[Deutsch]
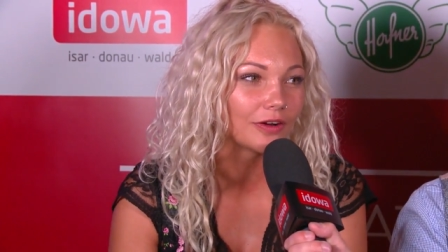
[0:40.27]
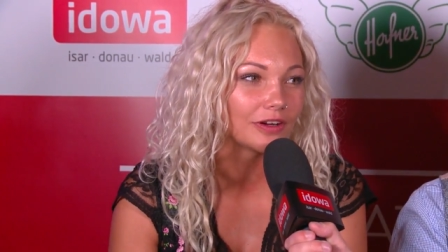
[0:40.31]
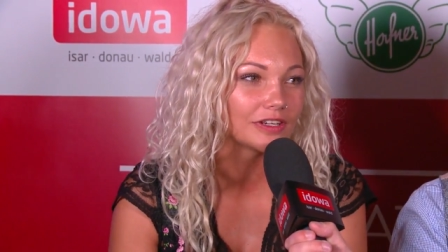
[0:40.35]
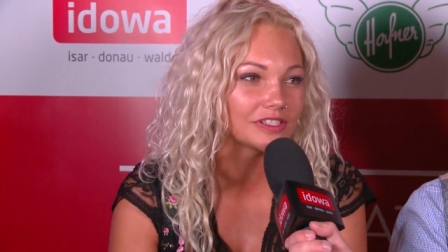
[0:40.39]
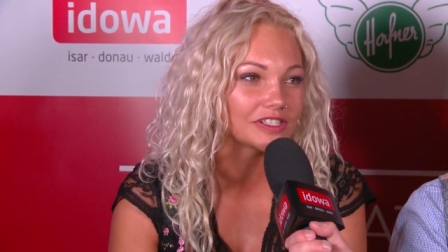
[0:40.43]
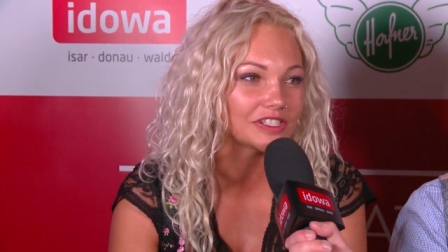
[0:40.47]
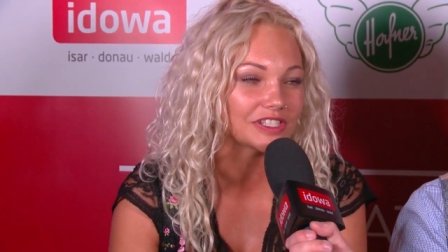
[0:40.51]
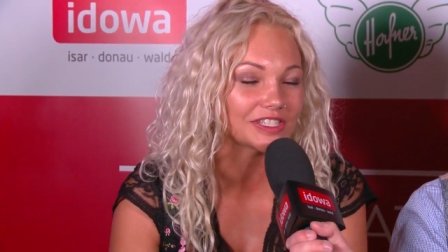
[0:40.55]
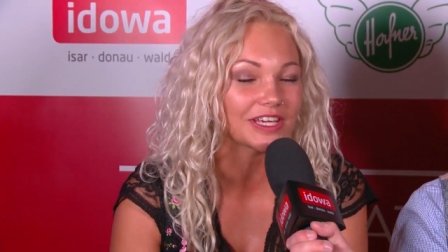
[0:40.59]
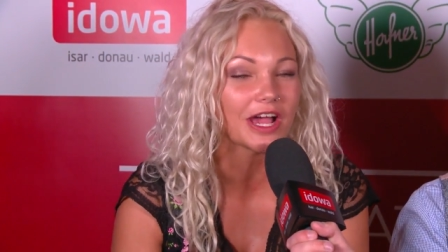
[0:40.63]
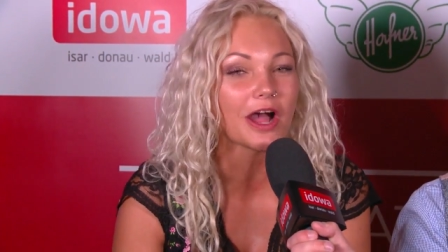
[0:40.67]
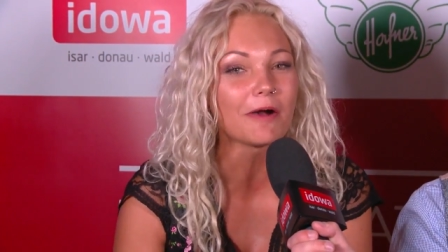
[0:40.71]

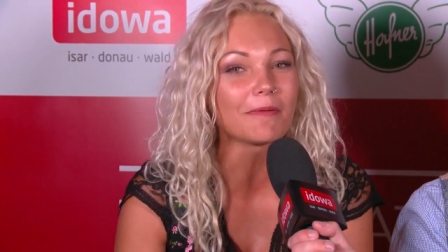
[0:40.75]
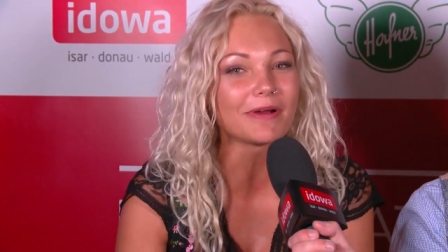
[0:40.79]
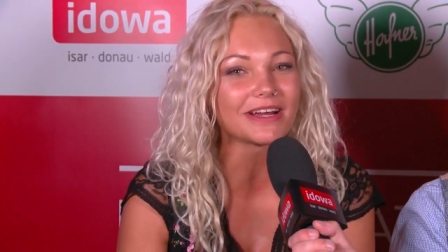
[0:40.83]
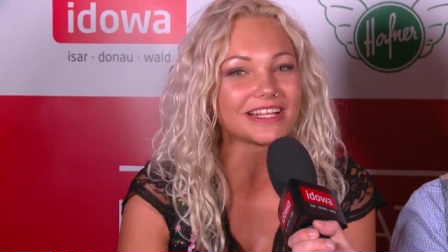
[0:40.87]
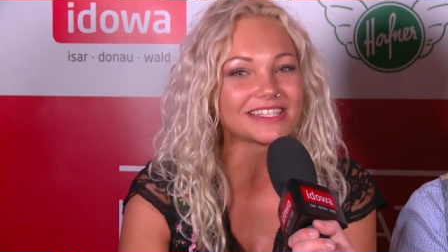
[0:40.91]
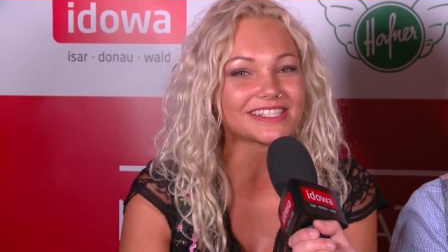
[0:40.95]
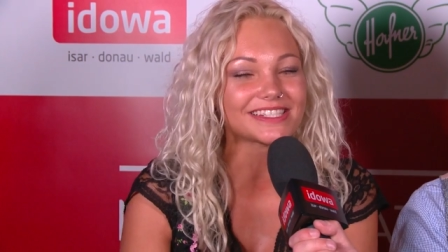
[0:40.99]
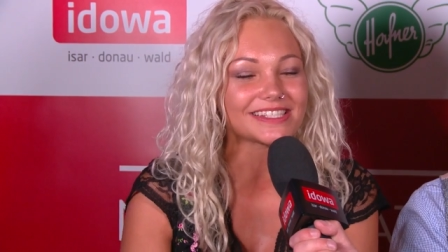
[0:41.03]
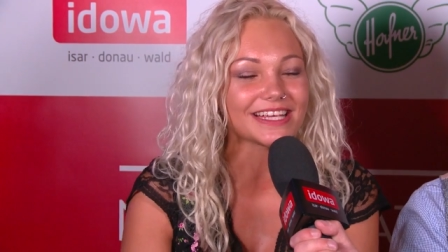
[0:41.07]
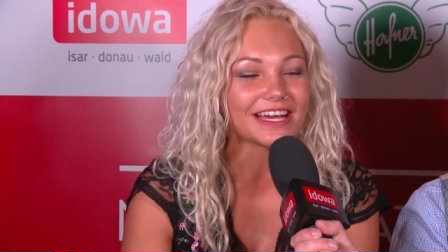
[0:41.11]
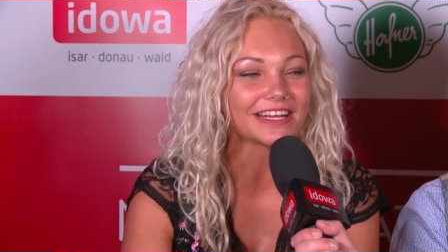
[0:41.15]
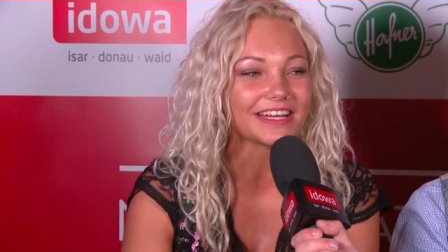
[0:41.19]
und ich arbeite
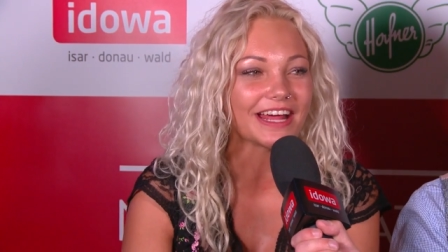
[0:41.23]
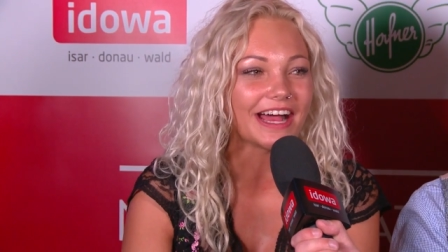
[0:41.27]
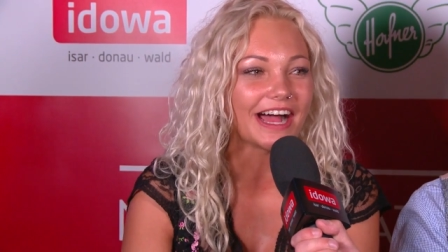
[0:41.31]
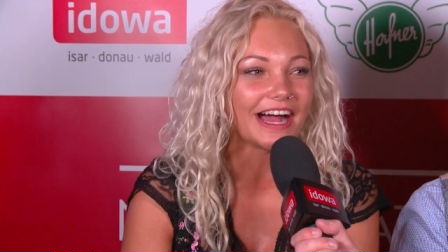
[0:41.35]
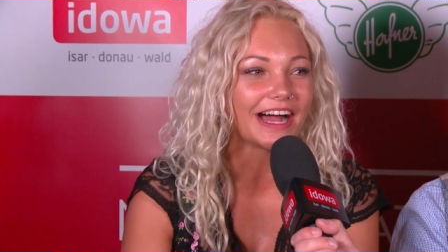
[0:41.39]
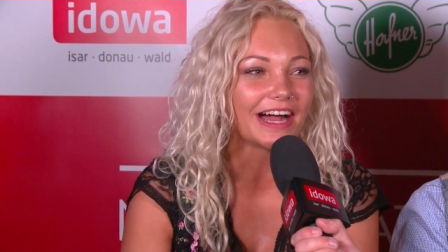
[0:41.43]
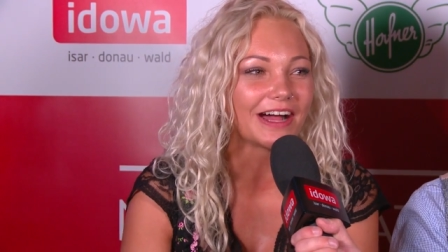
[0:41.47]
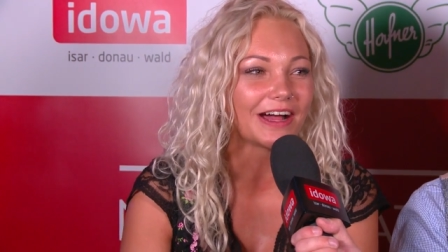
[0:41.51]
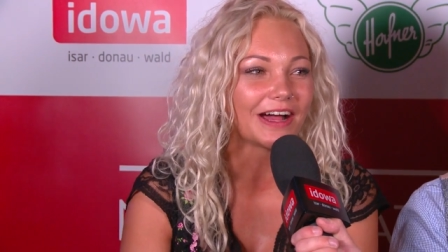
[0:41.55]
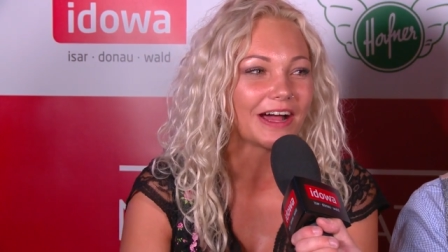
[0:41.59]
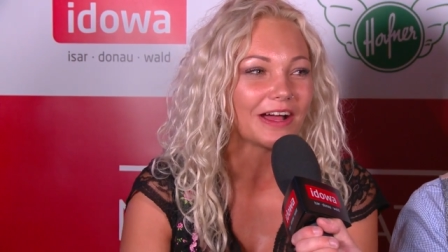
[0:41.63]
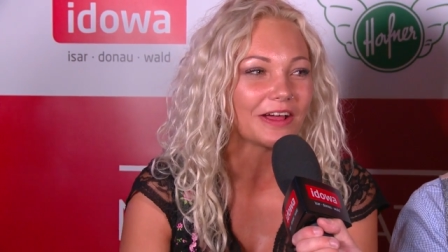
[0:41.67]
jetzt dann
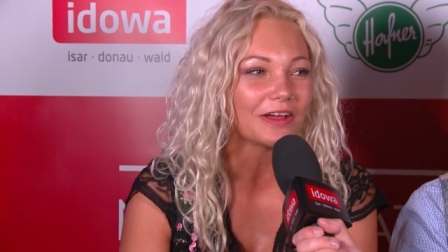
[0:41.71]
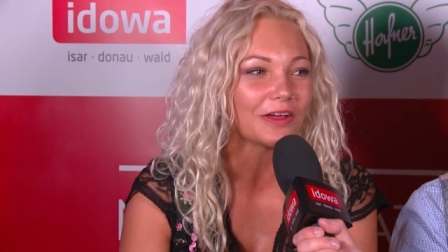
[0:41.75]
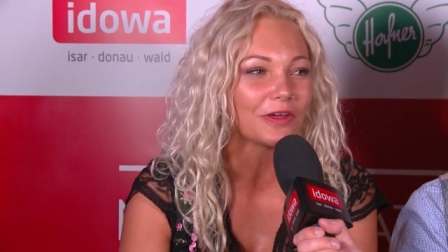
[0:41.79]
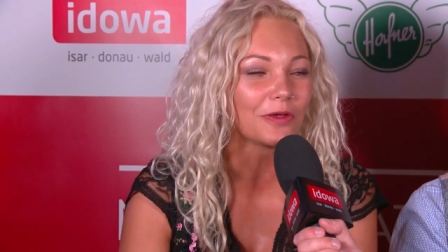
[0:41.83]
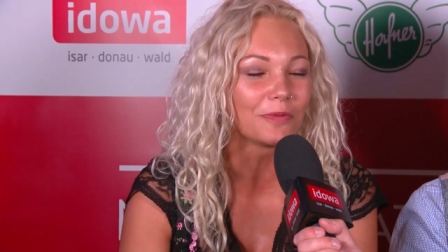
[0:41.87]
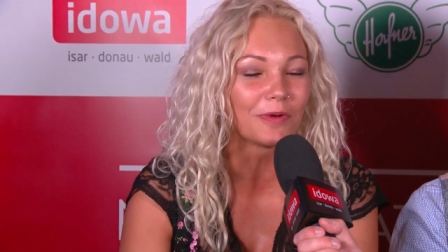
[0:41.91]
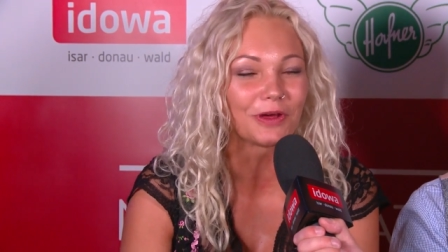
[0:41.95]
äh,